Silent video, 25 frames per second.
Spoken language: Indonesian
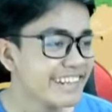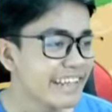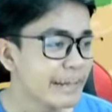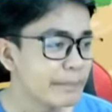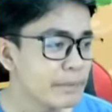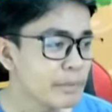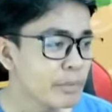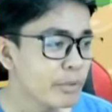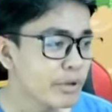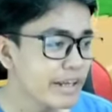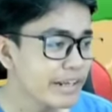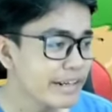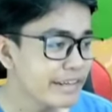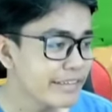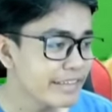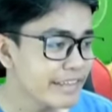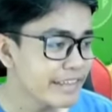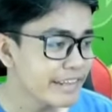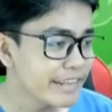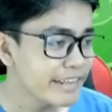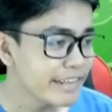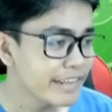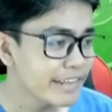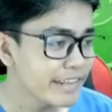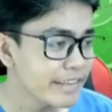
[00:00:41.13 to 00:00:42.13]
tapi bukan di
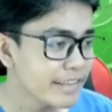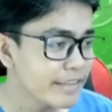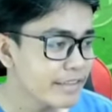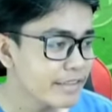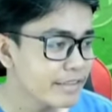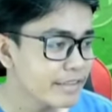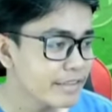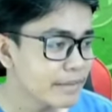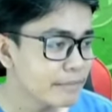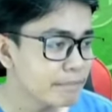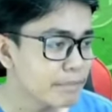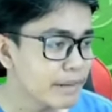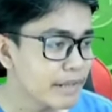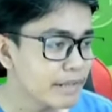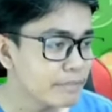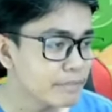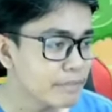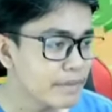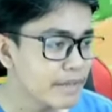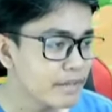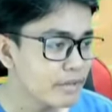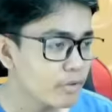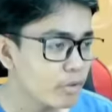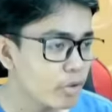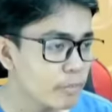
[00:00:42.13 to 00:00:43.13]
sini tempat
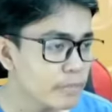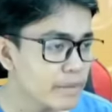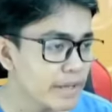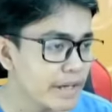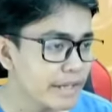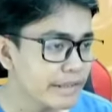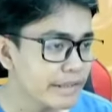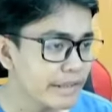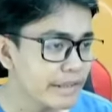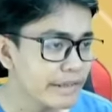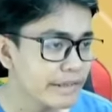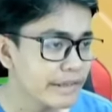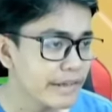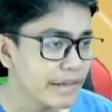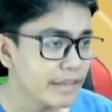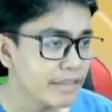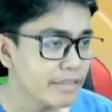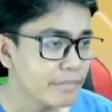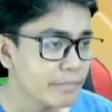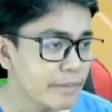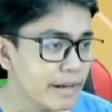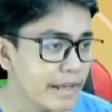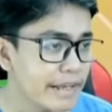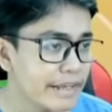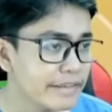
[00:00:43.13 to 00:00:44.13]
backroomnya katanya guys
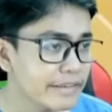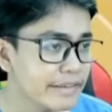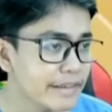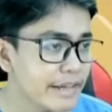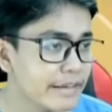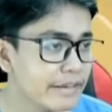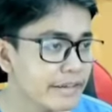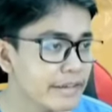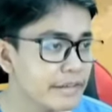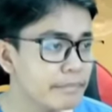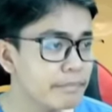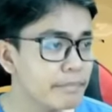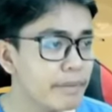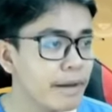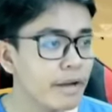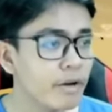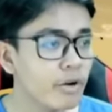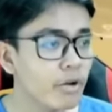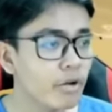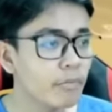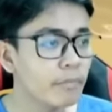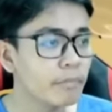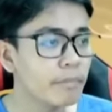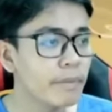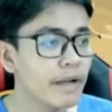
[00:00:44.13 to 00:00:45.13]
melainkan di
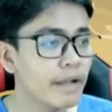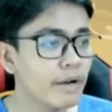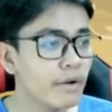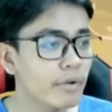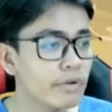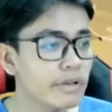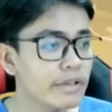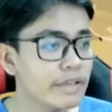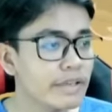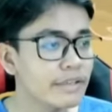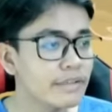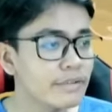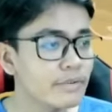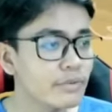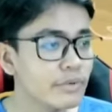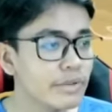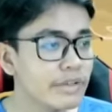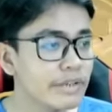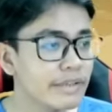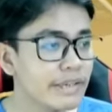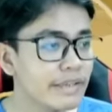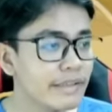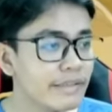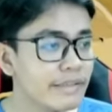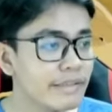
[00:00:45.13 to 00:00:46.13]
balok-balok itu ya
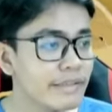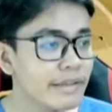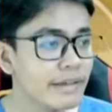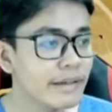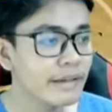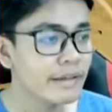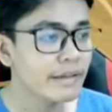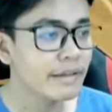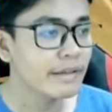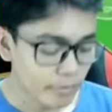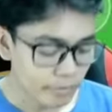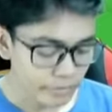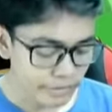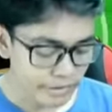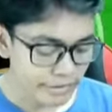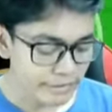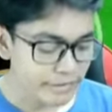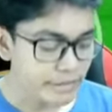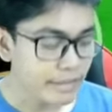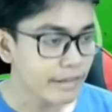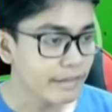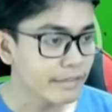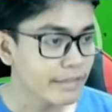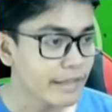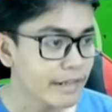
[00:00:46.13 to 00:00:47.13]
guys ya Oke
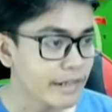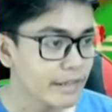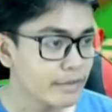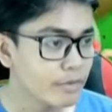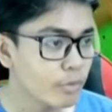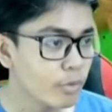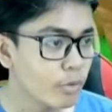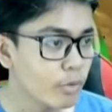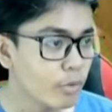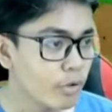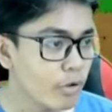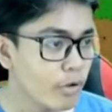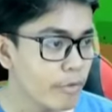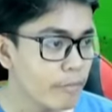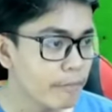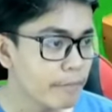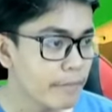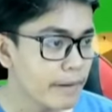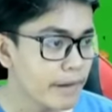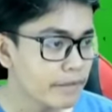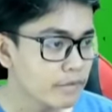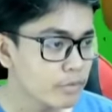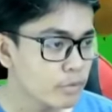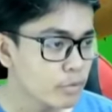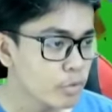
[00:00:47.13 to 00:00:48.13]
kita ke sana dulu
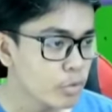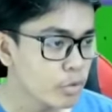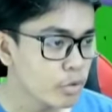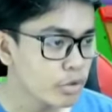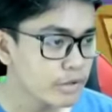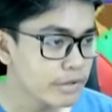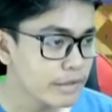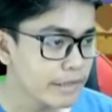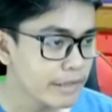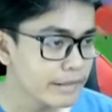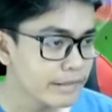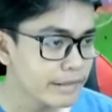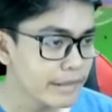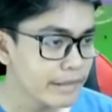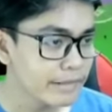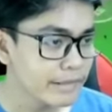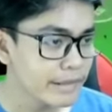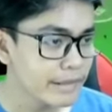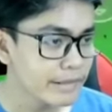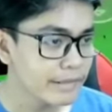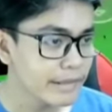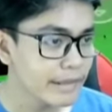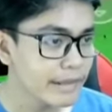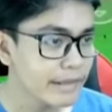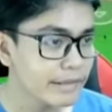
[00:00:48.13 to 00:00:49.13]
lompat. Wut, et et
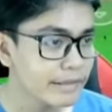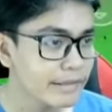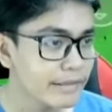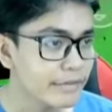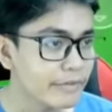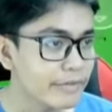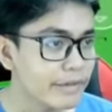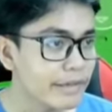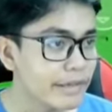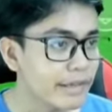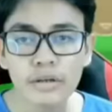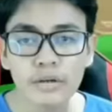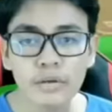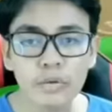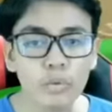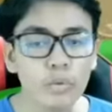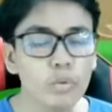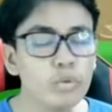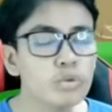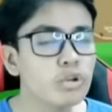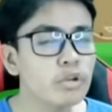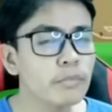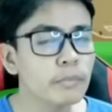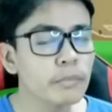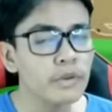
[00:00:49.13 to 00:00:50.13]
et et. Oke.
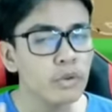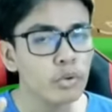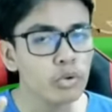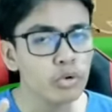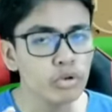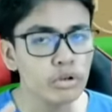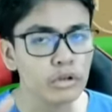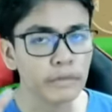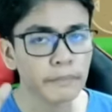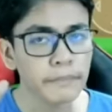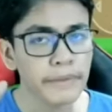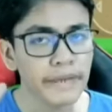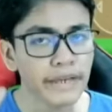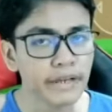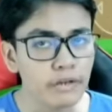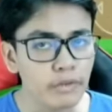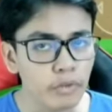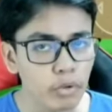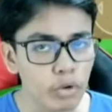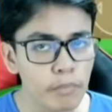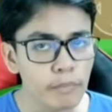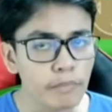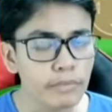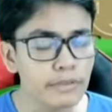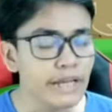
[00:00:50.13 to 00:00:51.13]
Untuk menuju ke
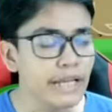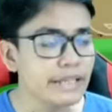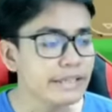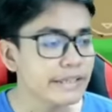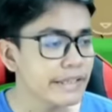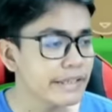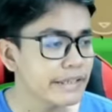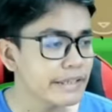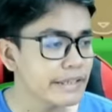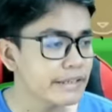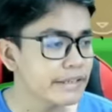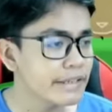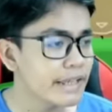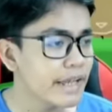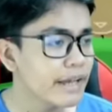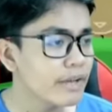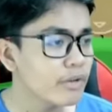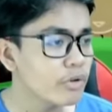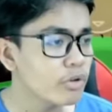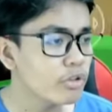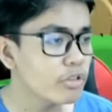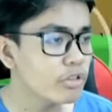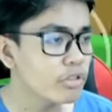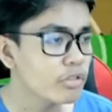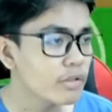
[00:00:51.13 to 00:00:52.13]
backroom katanya kita
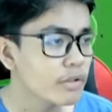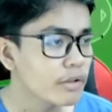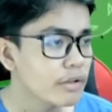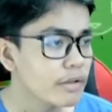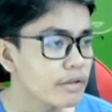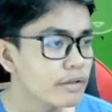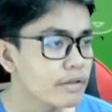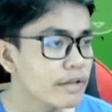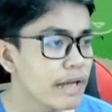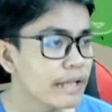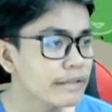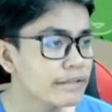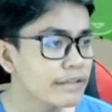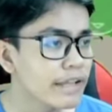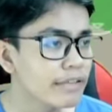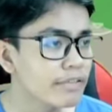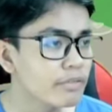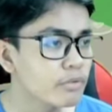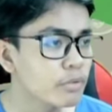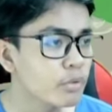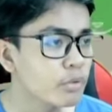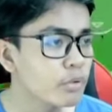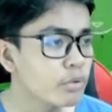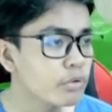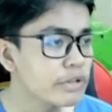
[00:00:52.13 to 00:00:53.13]
harus ke atas
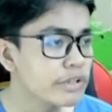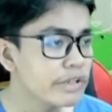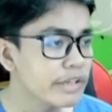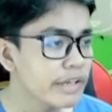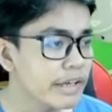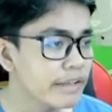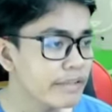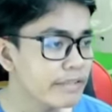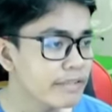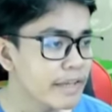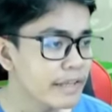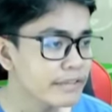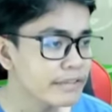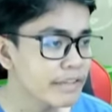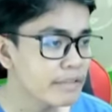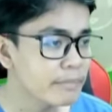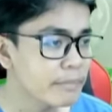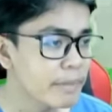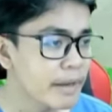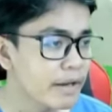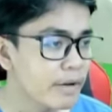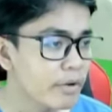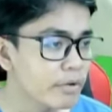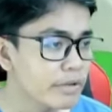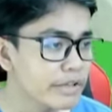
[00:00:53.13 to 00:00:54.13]
dulu nih guys, di atas
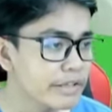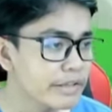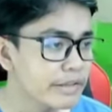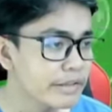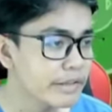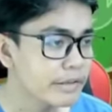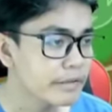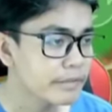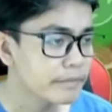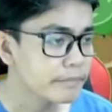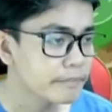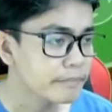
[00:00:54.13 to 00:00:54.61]
balok ini.